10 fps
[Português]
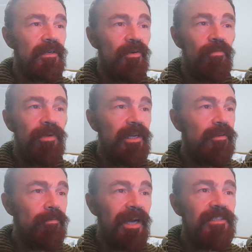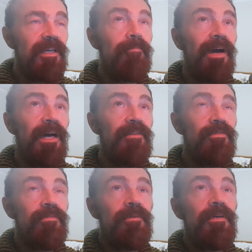O brilho mais amado,
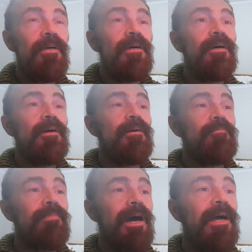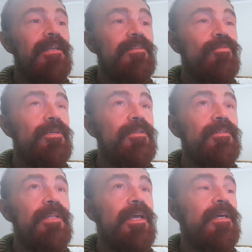pálido,
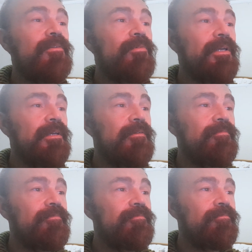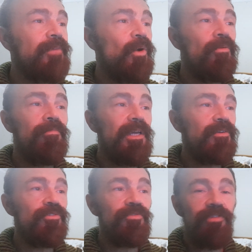tênue, o
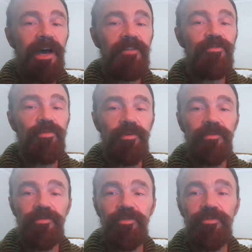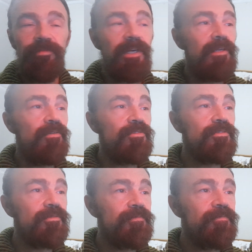menos fátuo dos
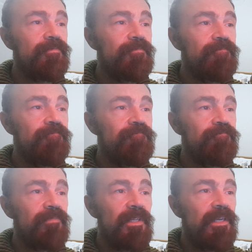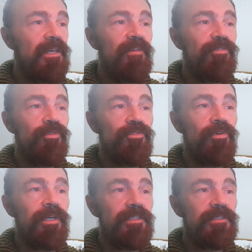brilhos que
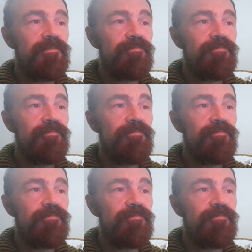efusões.